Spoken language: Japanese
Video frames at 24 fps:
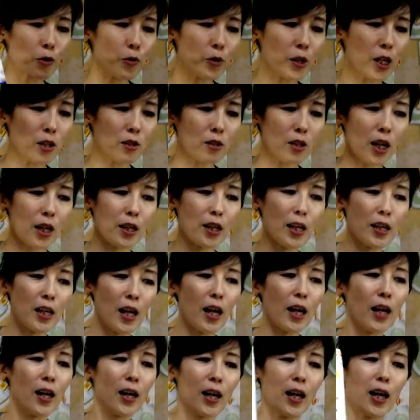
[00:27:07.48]
受付で
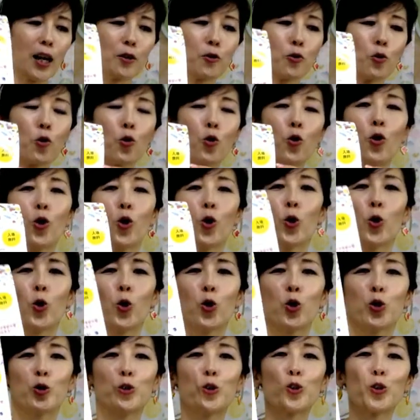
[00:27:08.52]
ねあの
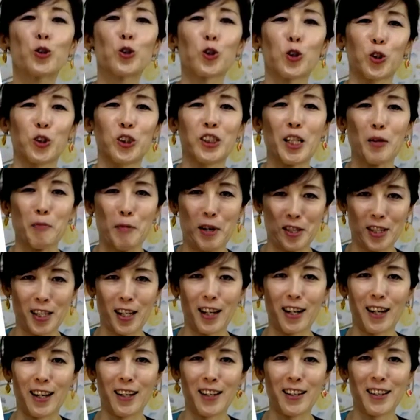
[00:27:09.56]
うろちょろしてます
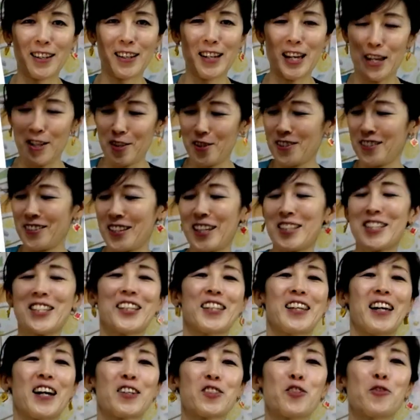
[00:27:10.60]
から、ぜひ
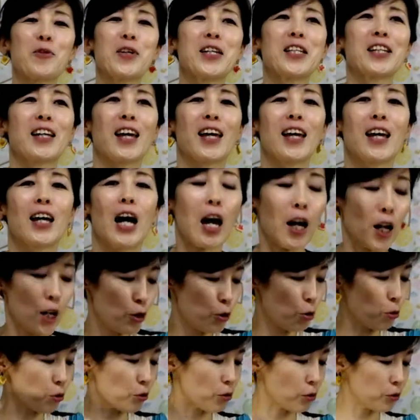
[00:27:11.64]
ぜひ遊びに、あ
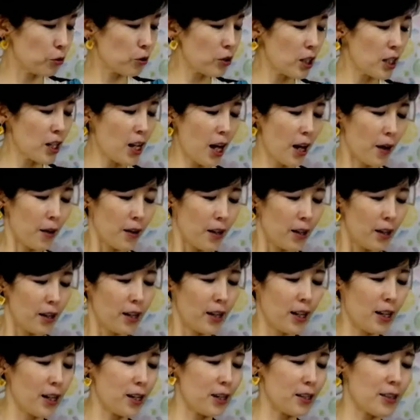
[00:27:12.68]
そうそう、それでね「
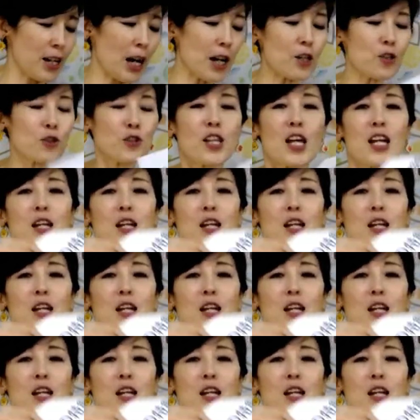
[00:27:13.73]
えー、焼津テ